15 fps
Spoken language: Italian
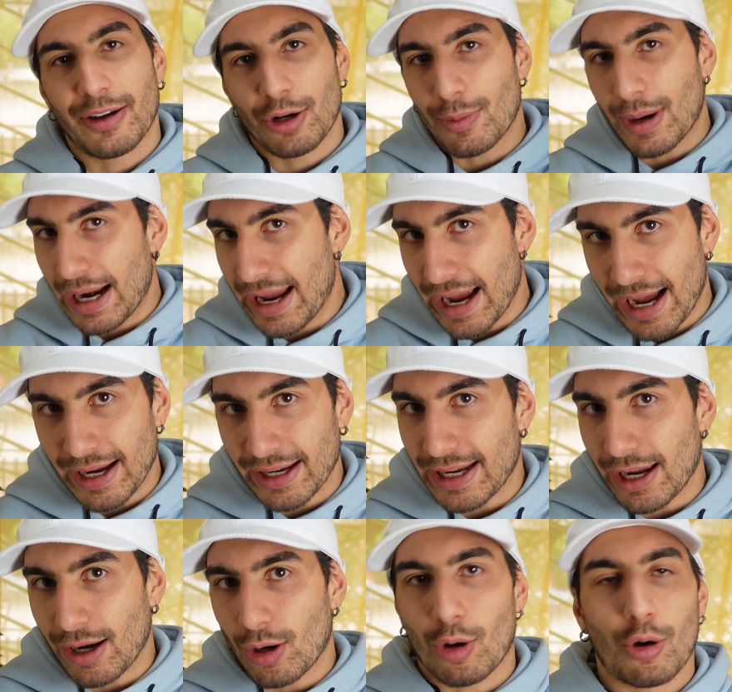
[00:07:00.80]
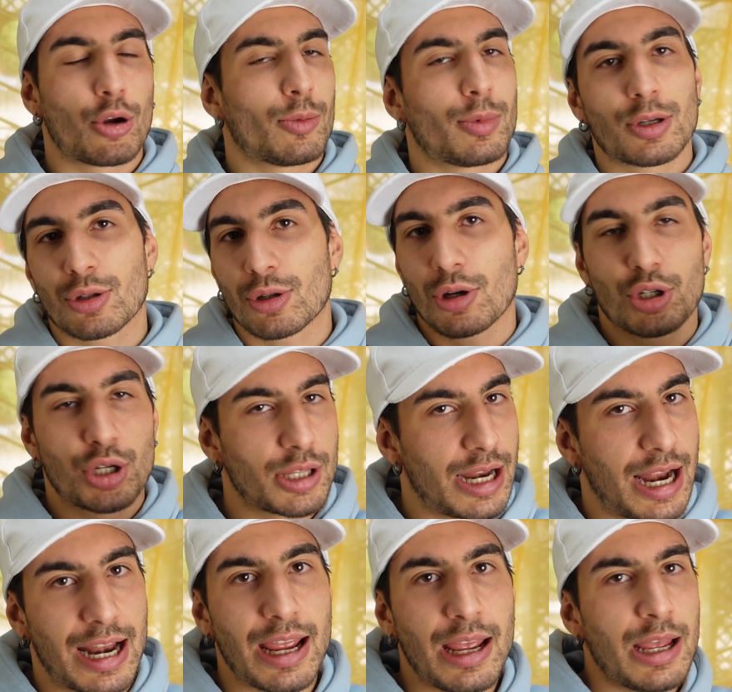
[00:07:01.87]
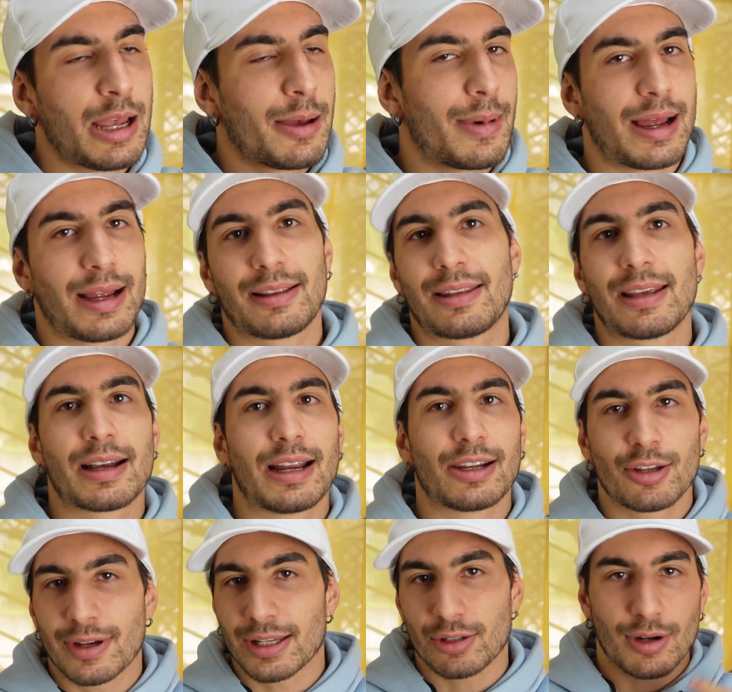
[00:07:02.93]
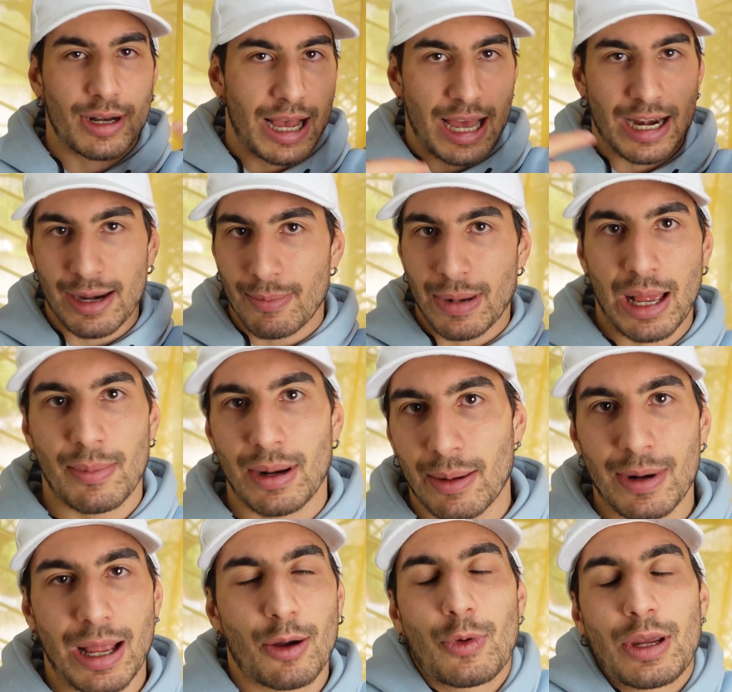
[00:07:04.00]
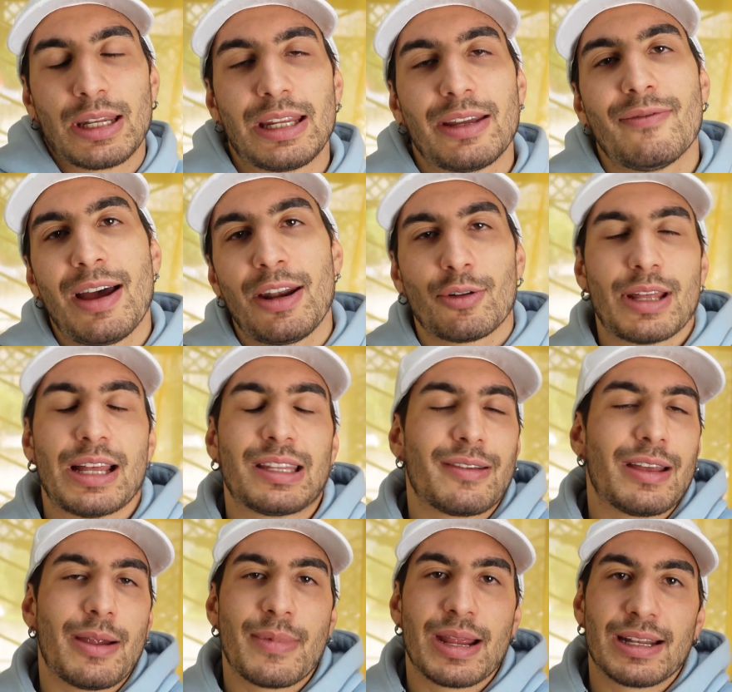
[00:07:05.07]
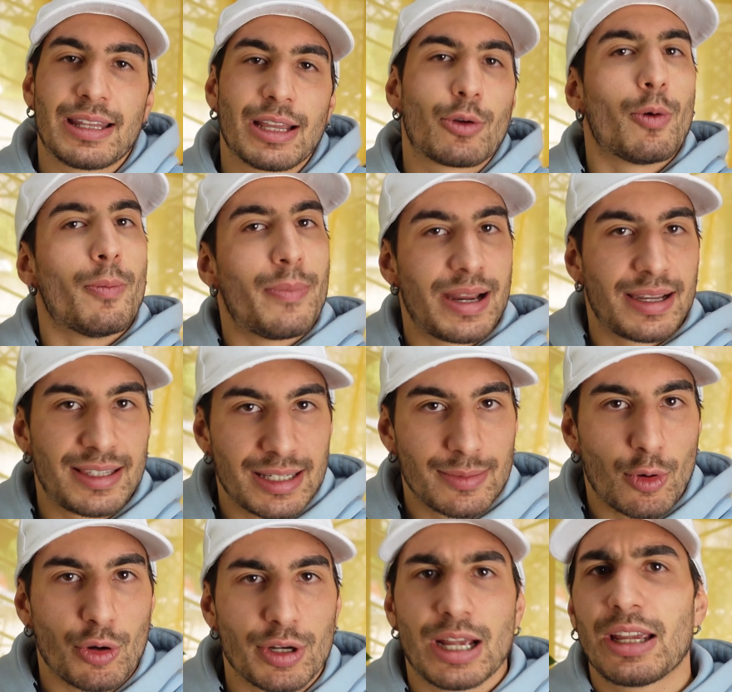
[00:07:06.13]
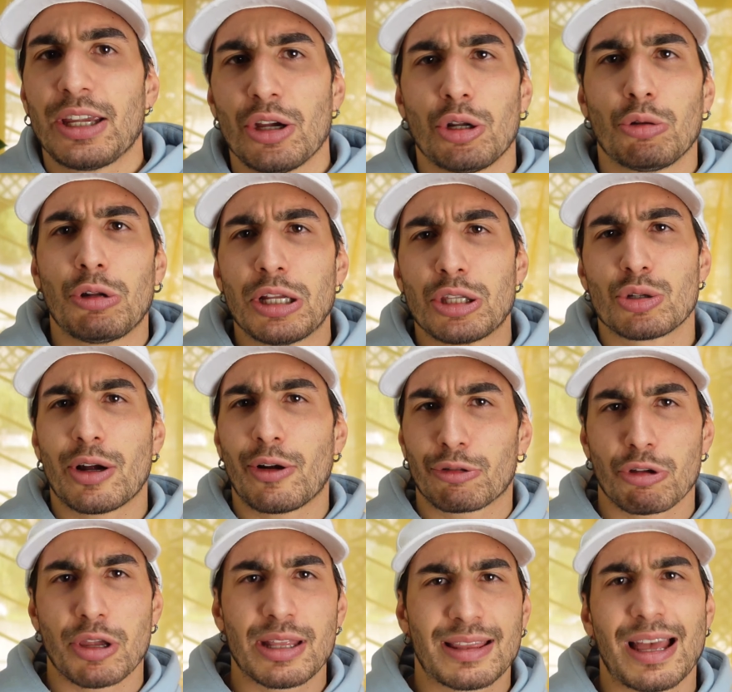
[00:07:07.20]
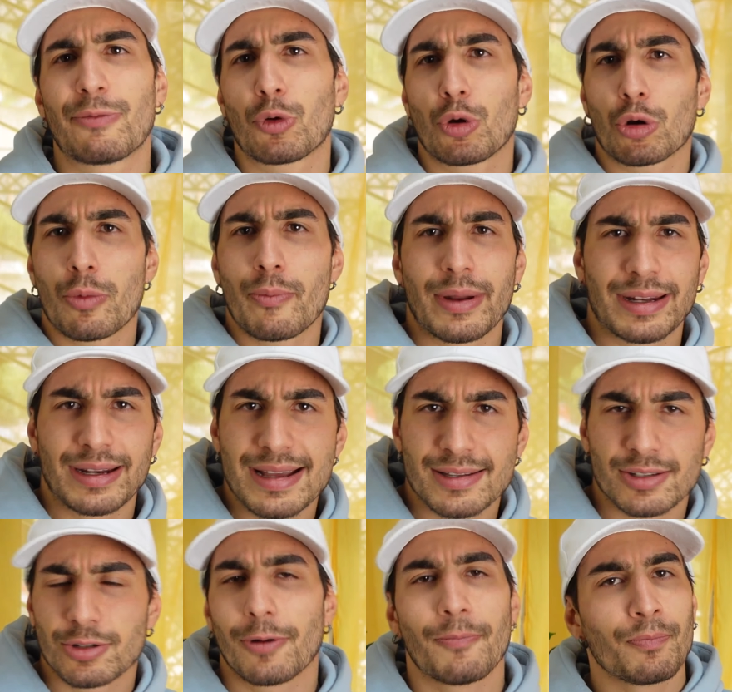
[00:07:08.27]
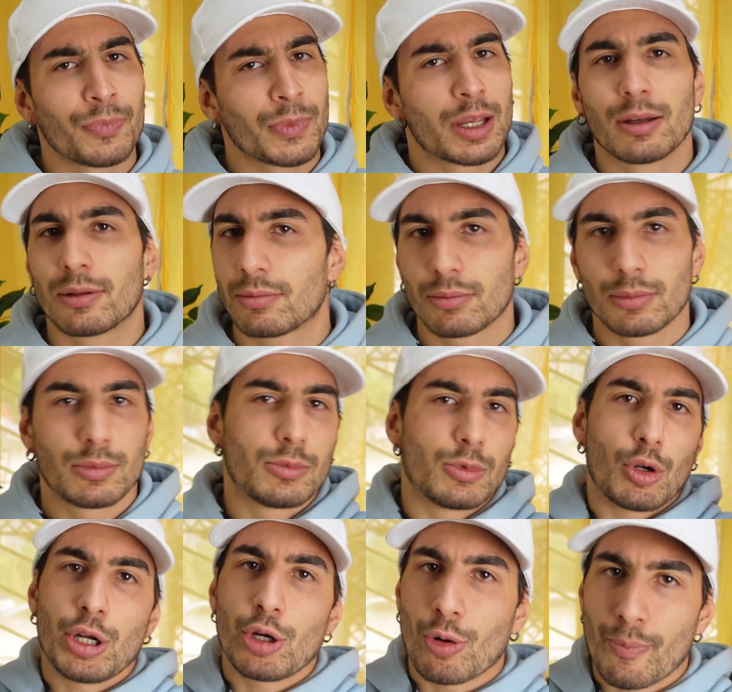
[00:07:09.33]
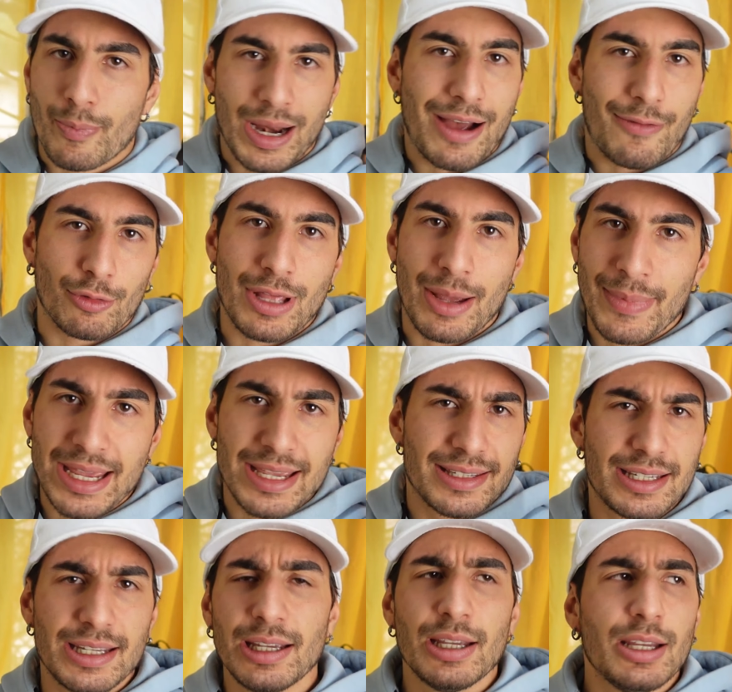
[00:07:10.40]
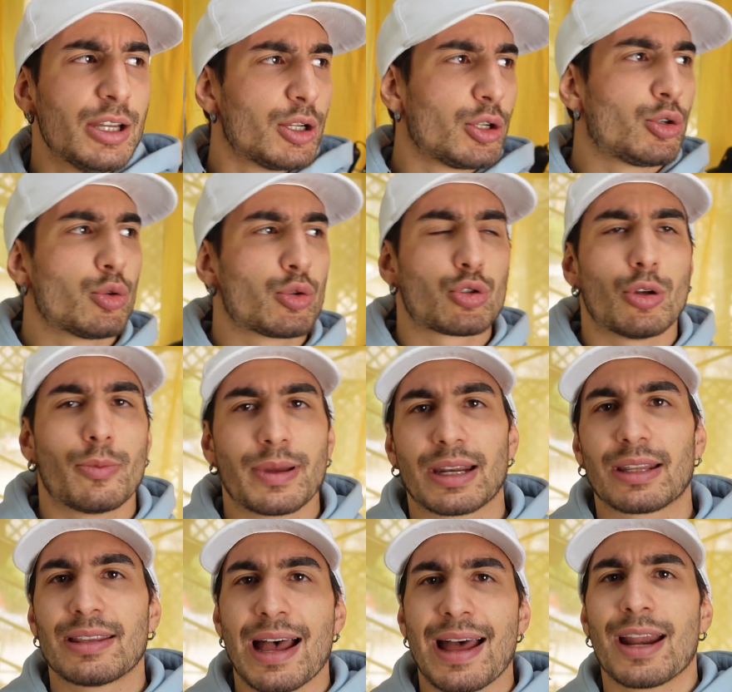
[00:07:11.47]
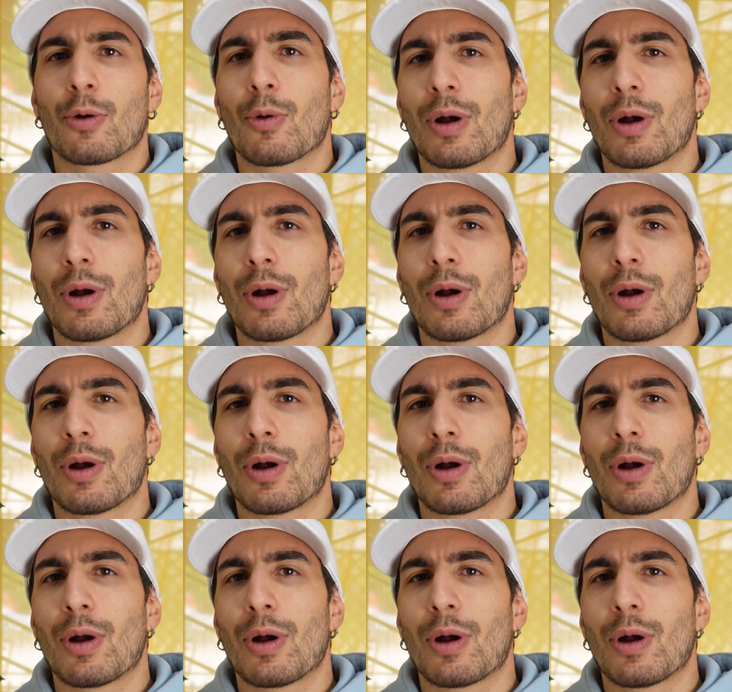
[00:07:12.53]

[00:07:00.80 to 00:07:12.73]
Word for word: fanno male anche a loro, possono generare malattie cardiovascolari e bla bla bla, quindi vanno dati veramente con parsimonia. Io li utilizzo una volta ogni tanto, li ho comprati adesso non li compravo da mesi, giusto per dare